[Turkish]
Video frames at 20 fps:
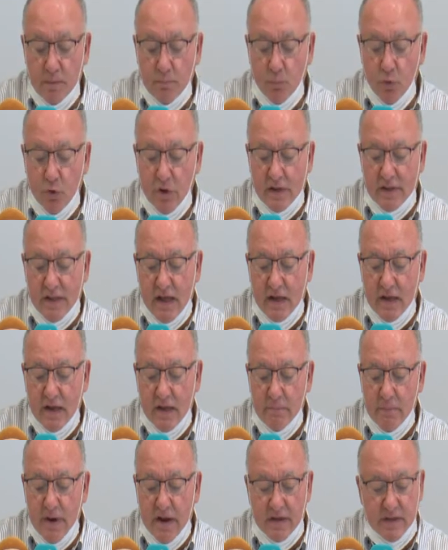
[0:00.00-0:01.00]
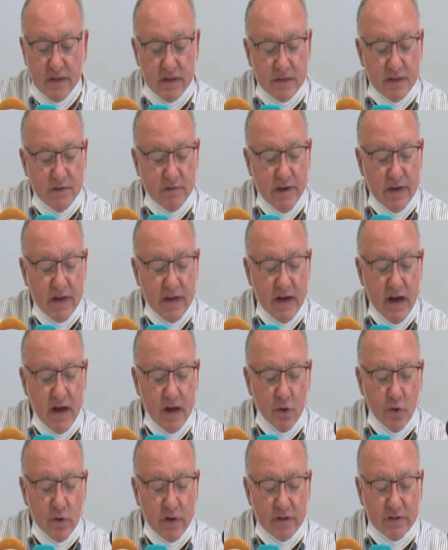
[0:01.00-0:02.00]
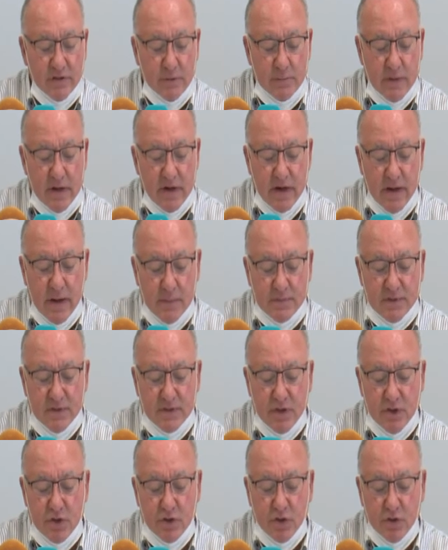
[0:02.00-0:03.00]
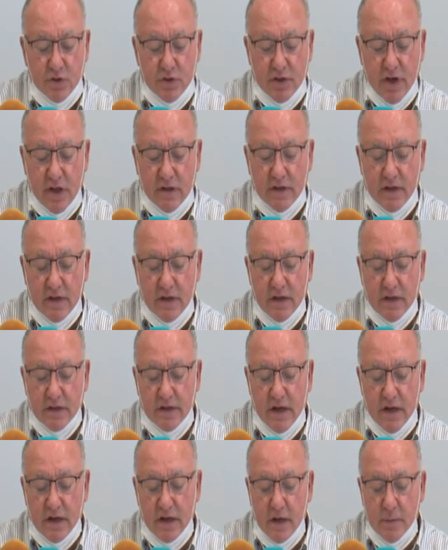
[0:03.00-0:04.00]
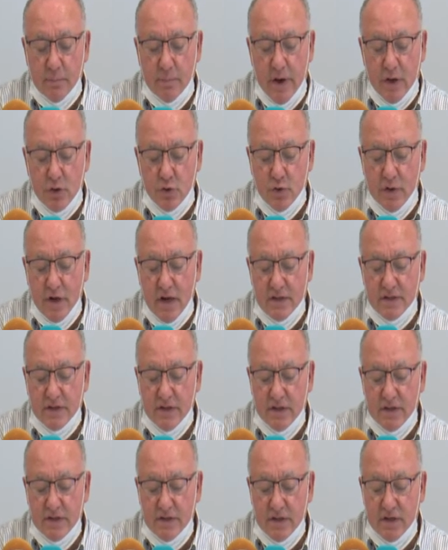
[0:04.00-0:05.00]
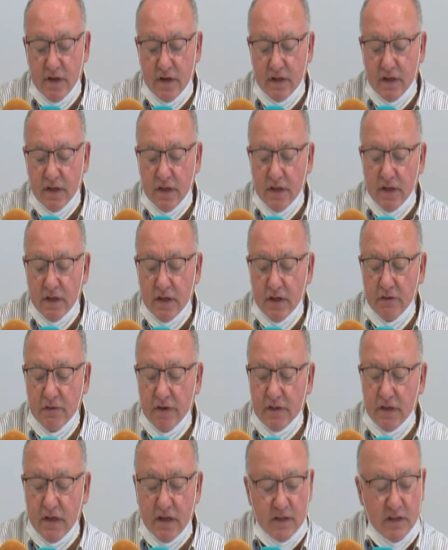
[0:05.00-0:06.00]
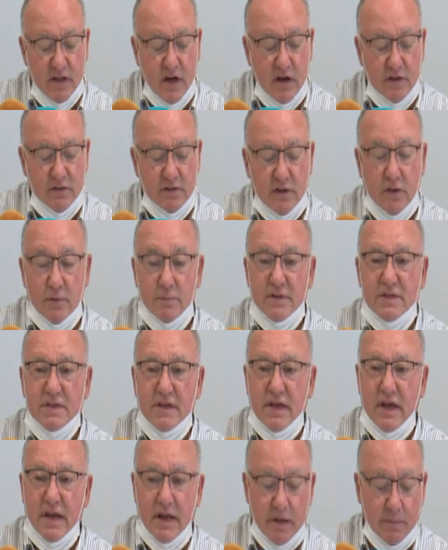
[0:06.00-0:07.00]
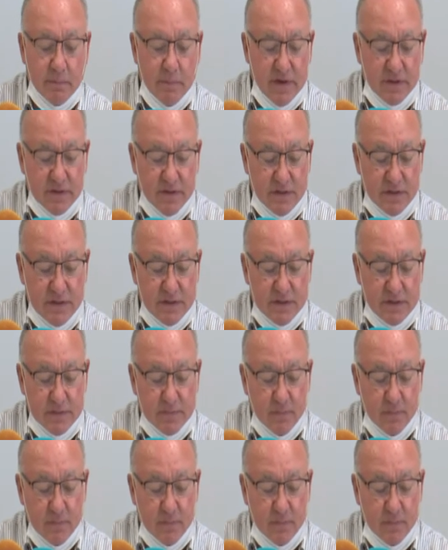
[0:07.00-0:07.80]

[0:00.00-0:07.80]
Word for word: Bu nedenle merkezi ve yerel yönetimlerin hepsinde çalışan teknik personel sayısının ivedilikle artırılması gerekmektedir.